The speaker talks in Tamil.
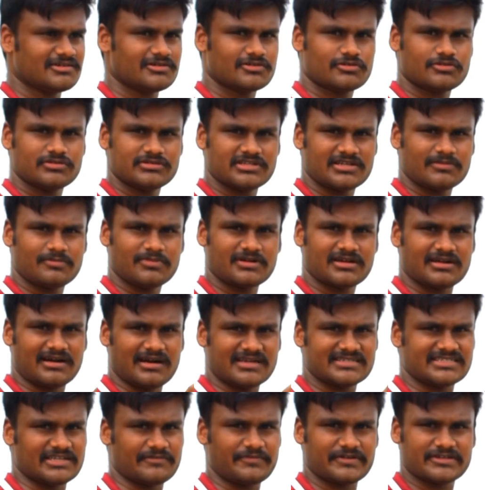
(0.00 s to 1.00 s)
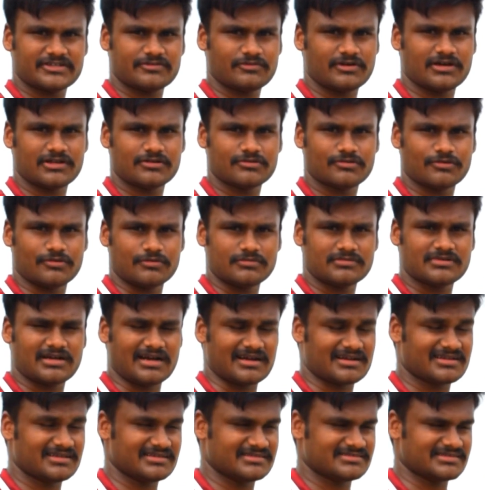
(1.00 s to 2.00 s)
கொஞ்சம் ரொம்ப காஸ்ட் எஃபெக்டிவாக இருக்கும்
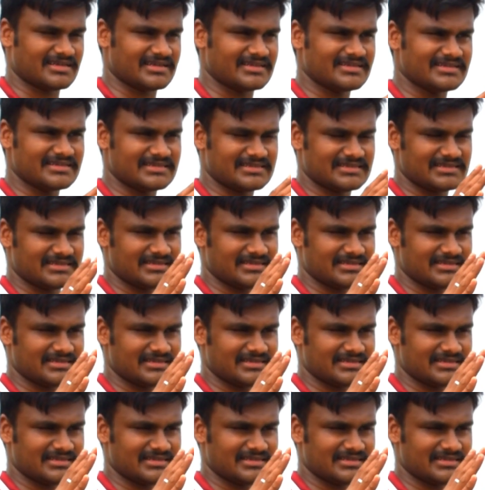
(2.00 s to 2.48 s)
சரி